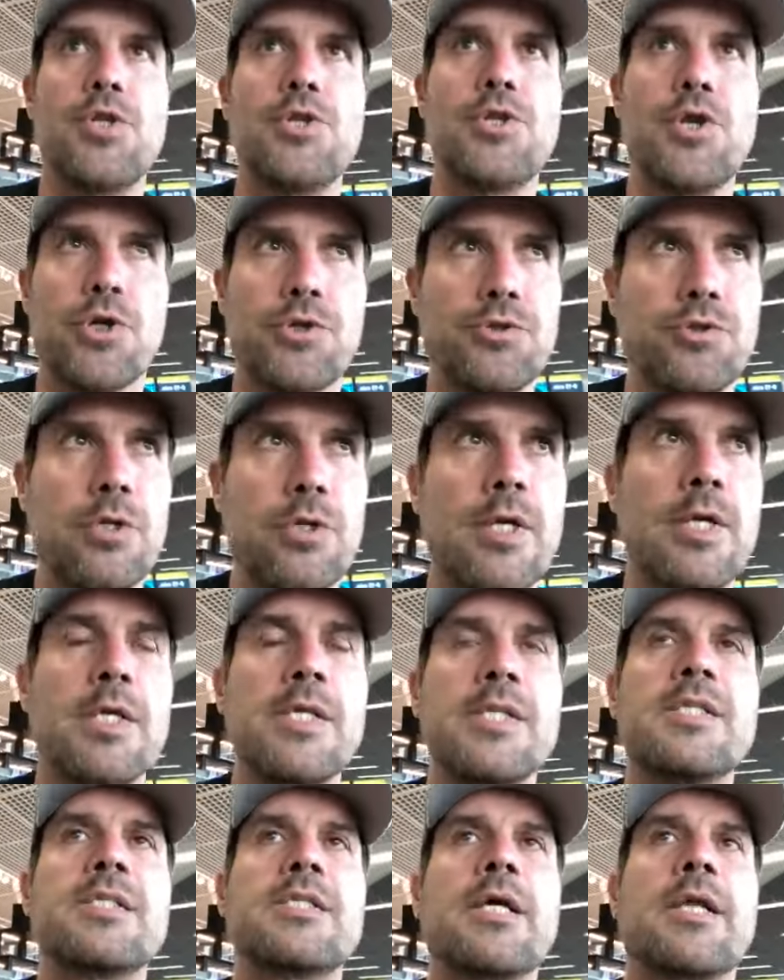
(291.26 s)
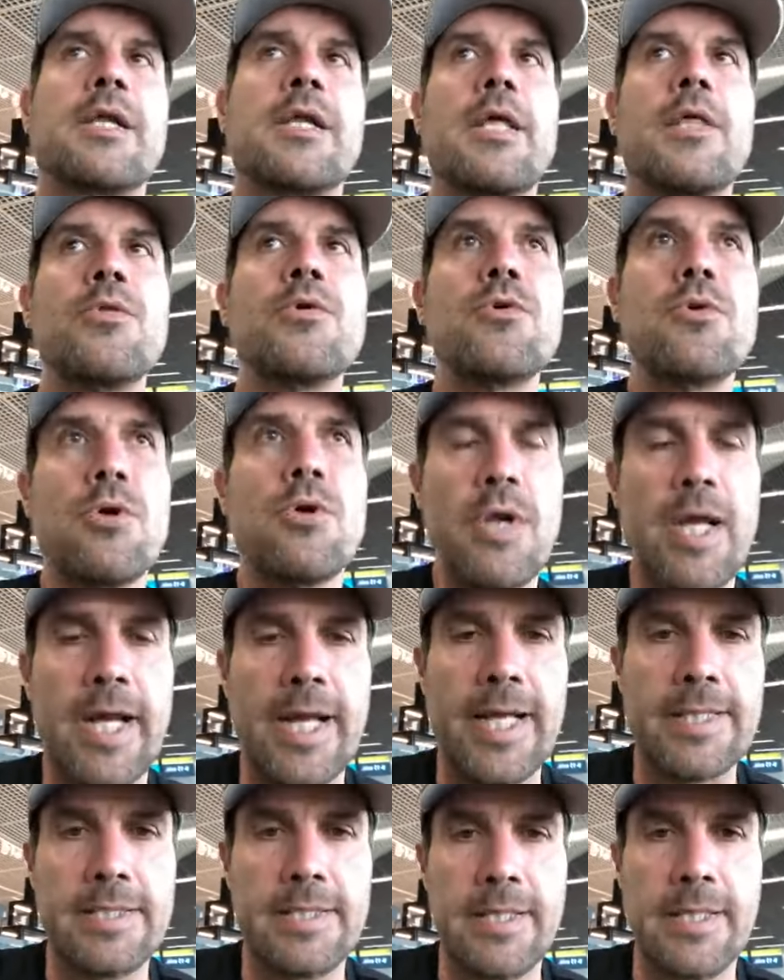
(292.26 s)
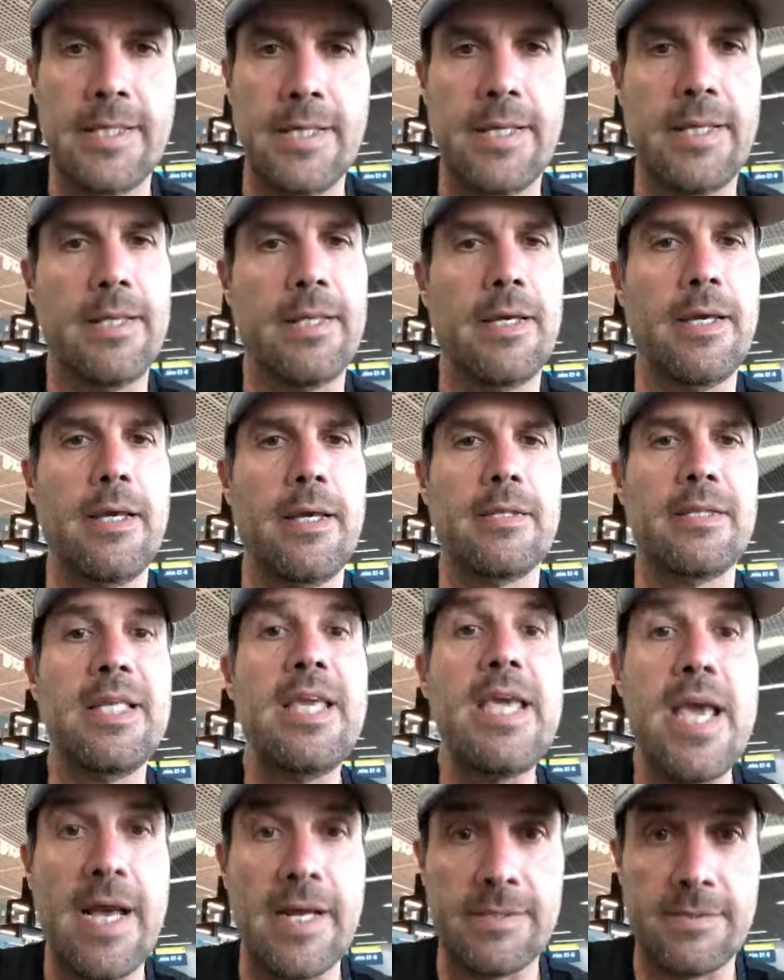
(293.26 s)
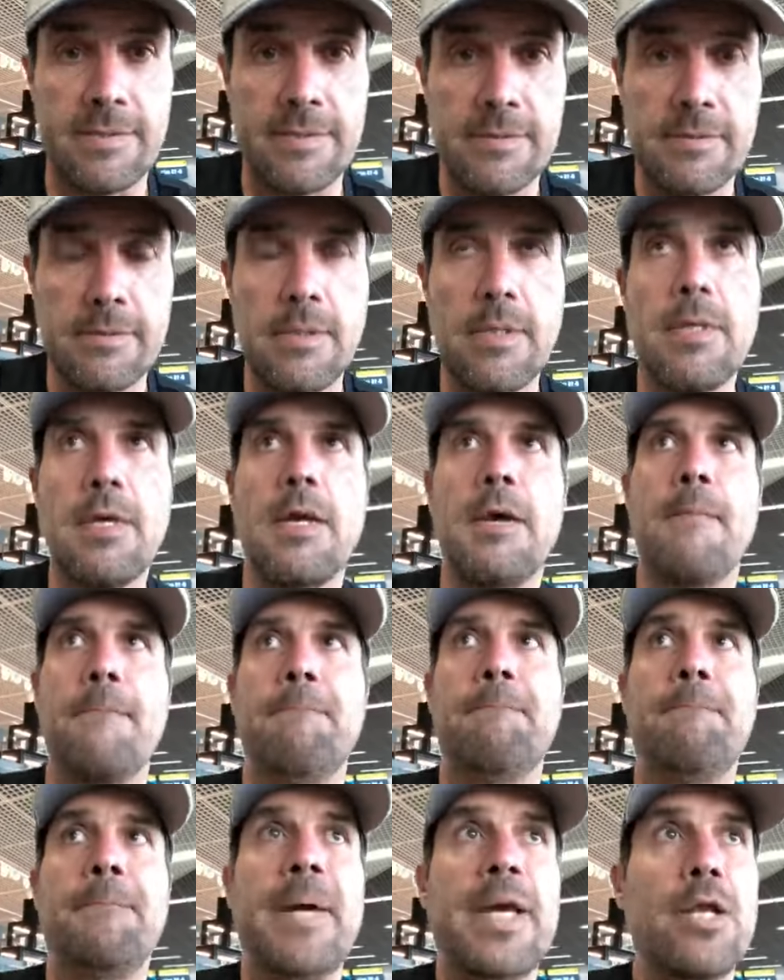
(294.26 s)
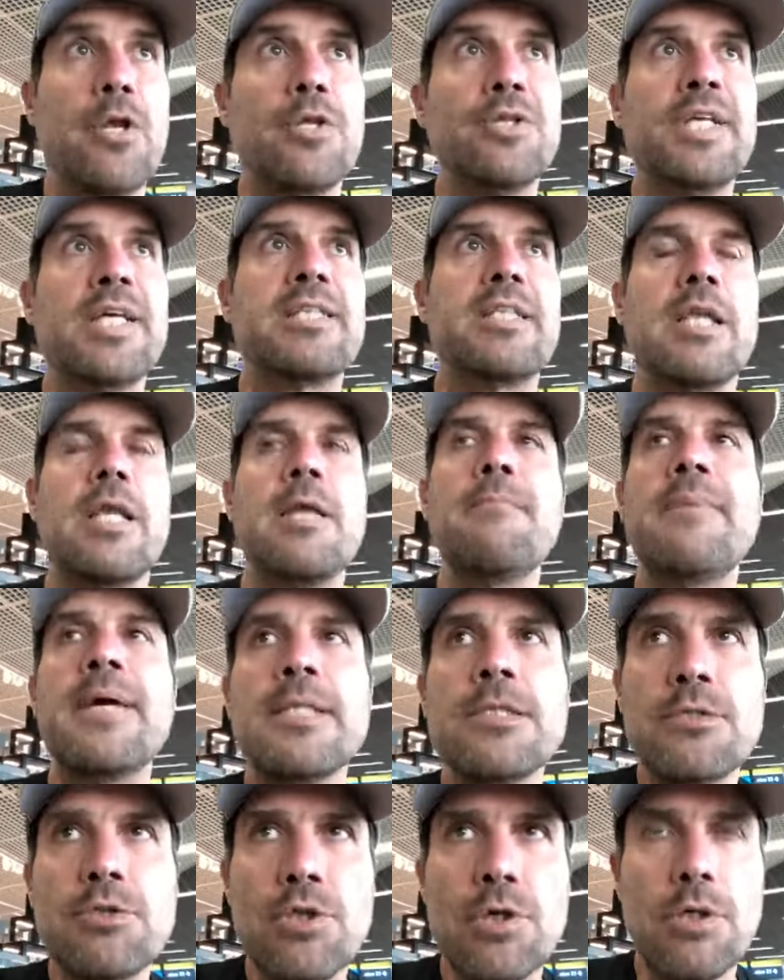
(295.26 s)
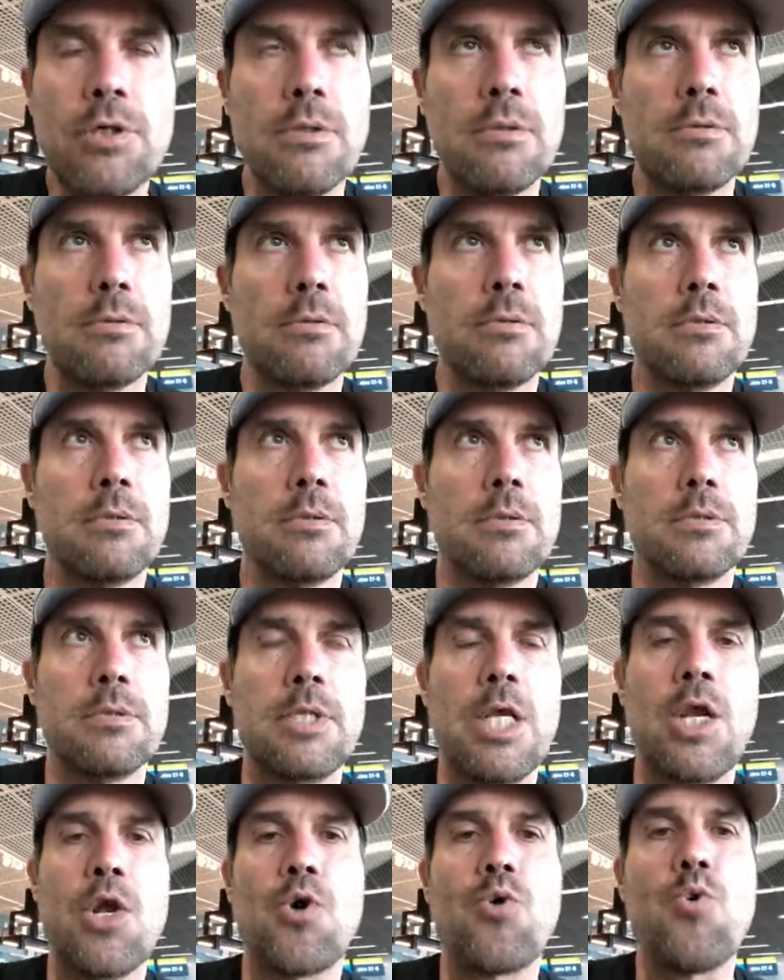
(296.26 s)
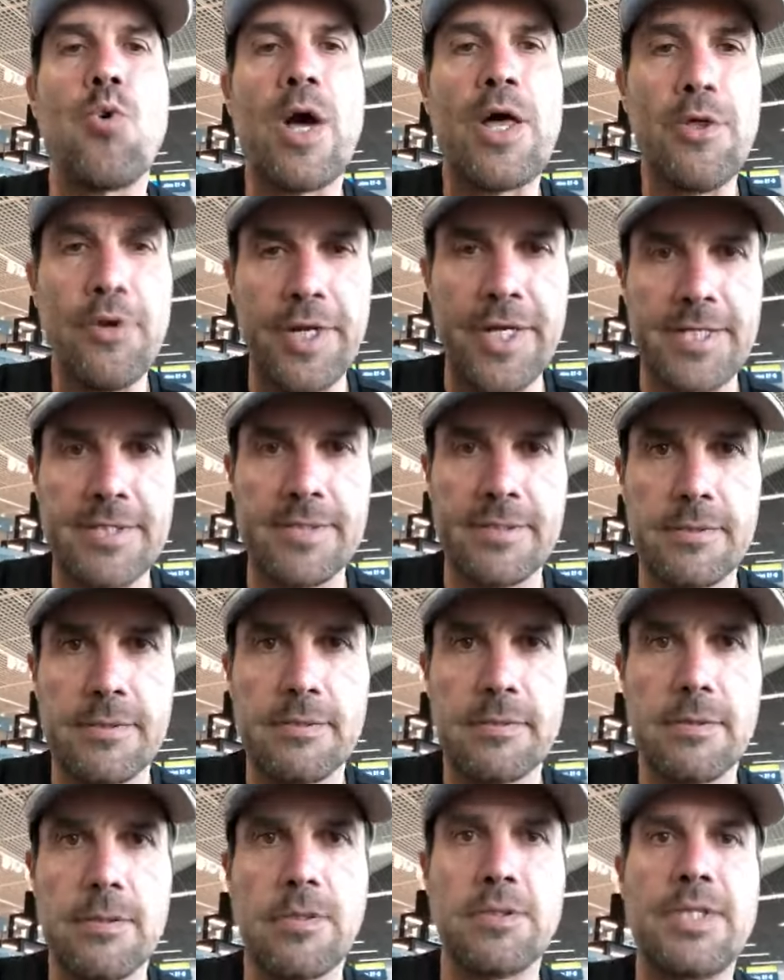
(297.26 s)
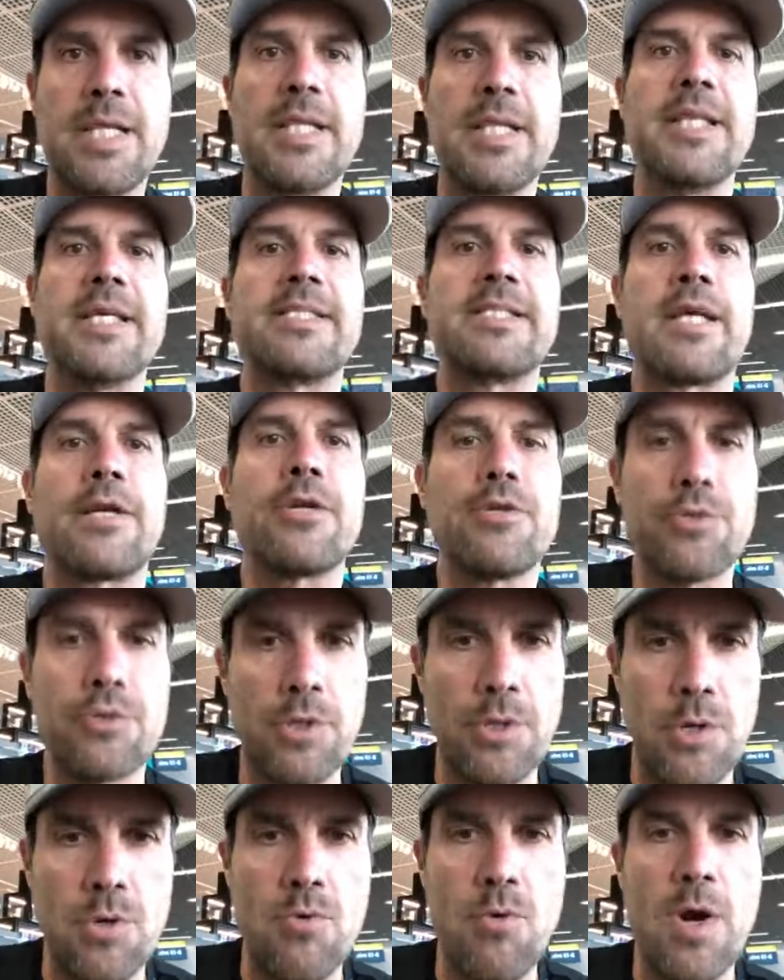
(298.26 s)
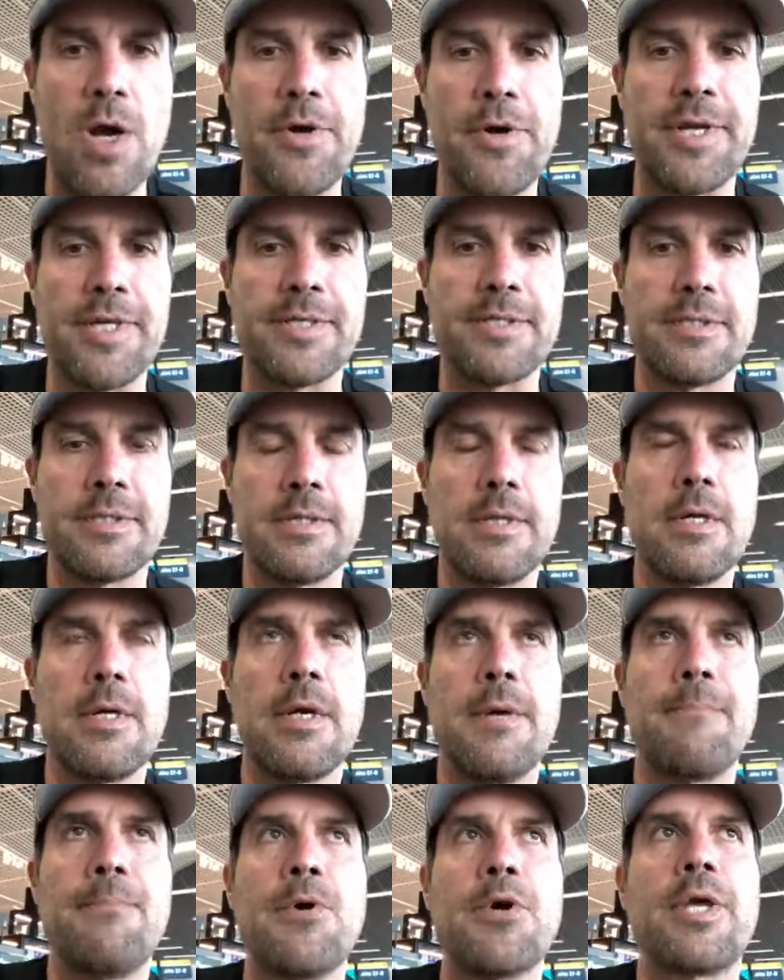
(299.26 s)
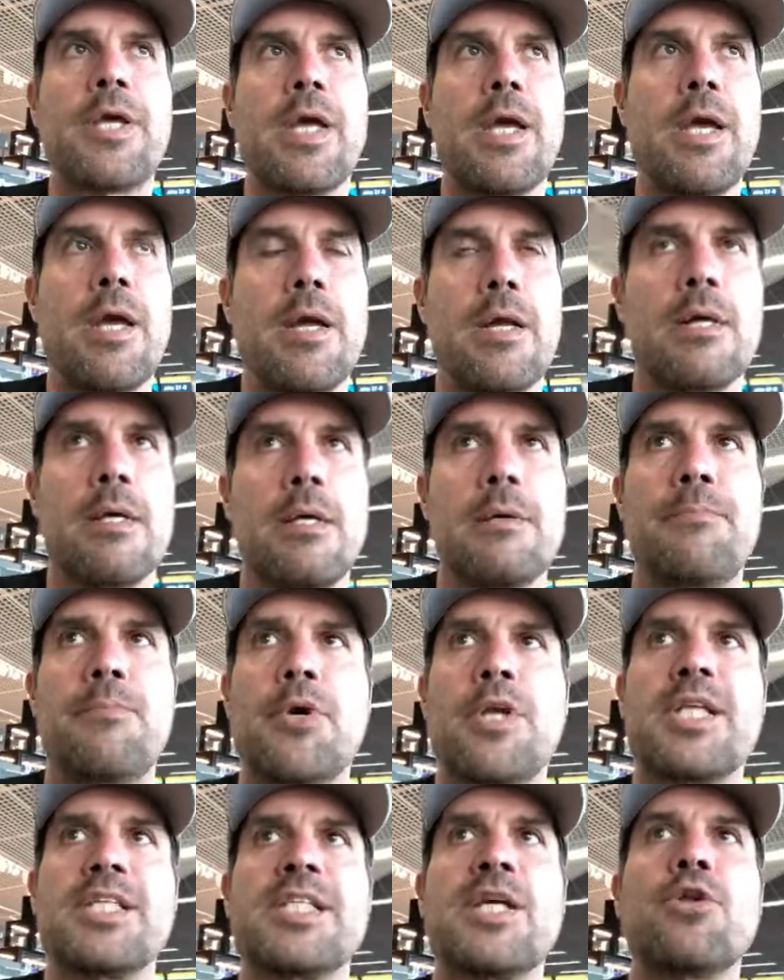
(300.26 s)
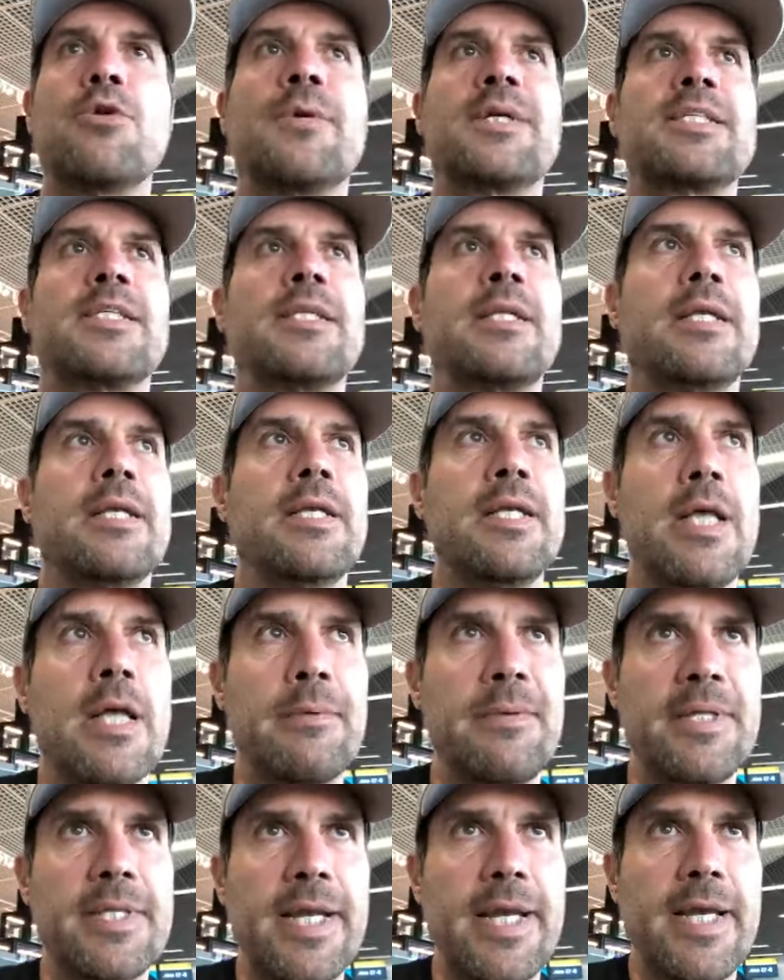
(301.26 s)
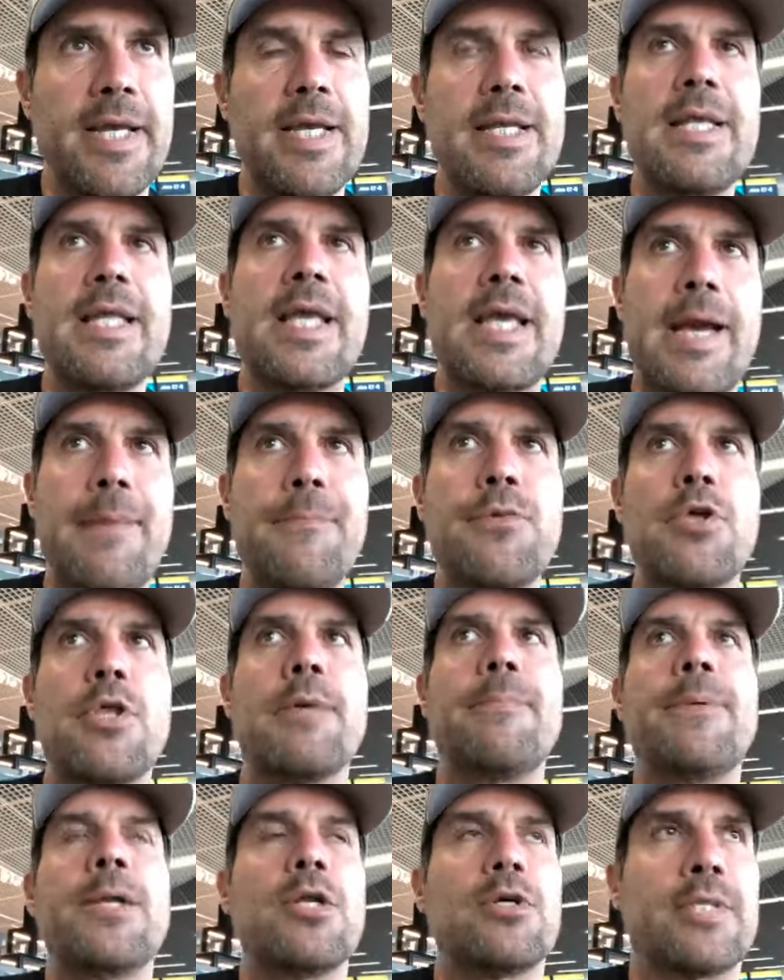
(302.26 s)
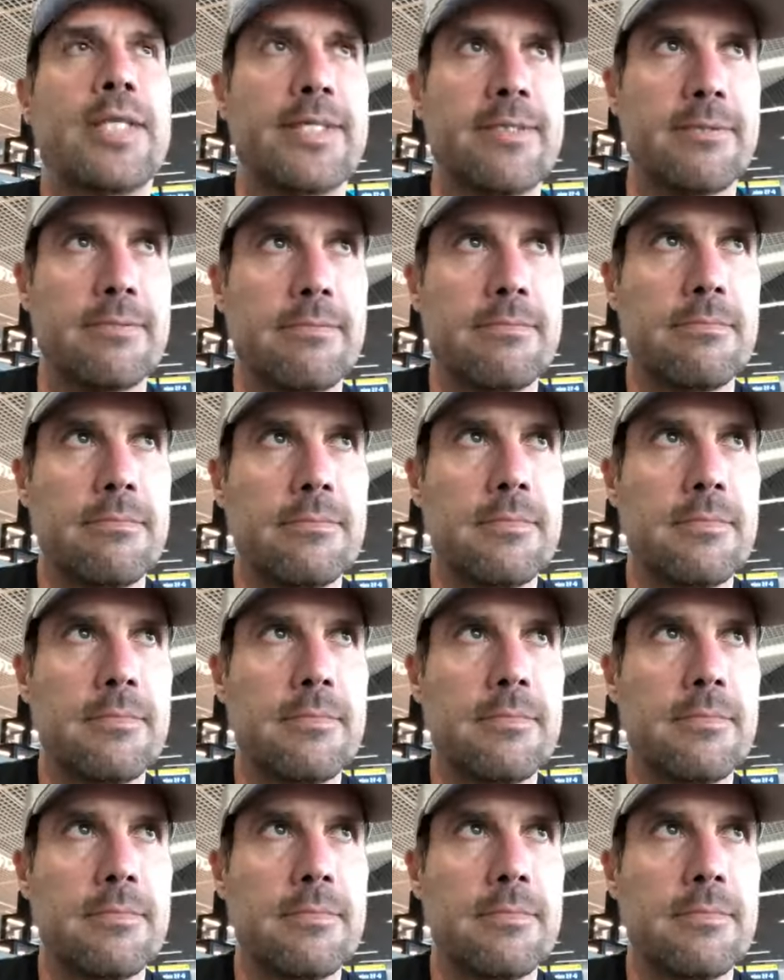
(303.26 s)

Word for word: Dos, se redujo la cantidad de días, pero en detrimento de los jugadores, del desarrollo de los jugadores. ¿Por qué? Porque ya no vas a tener ni arbitraje ni cambio de pelotas.